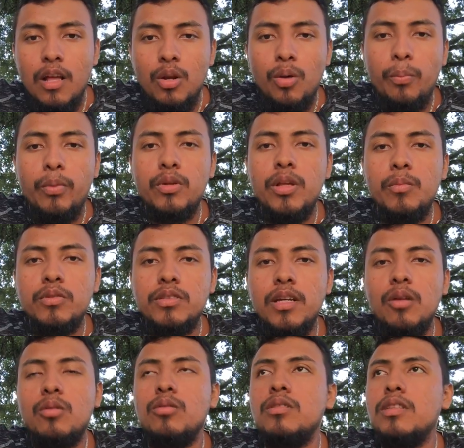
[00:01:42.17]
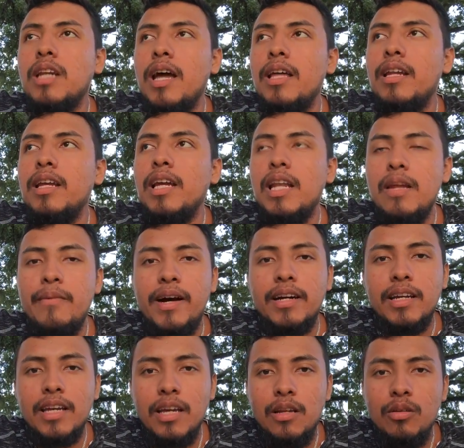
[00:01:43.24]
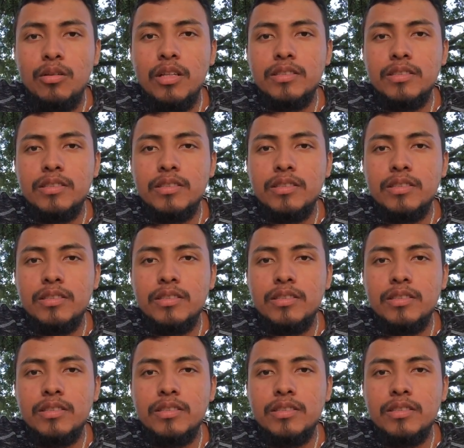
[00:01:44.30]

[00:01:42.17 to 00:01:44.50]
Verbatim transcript: Lo podemos encontrar en el Evangelio